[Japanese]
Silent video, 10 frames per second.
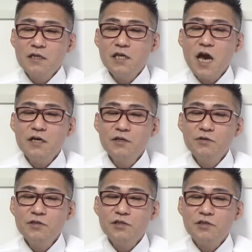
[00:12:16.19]

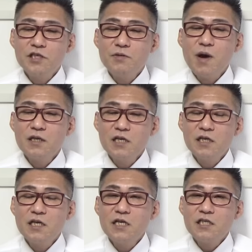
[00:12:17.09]
242万
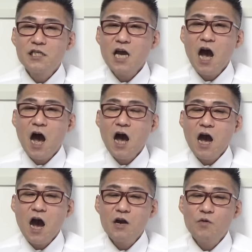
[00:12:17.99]
人しか、
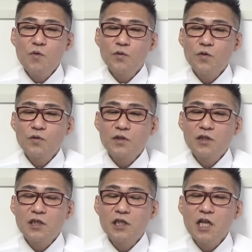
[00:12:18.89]
あの、戻って、
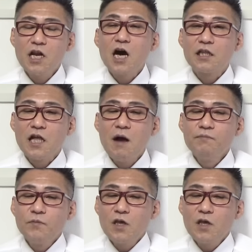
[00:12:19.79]
来てなかった。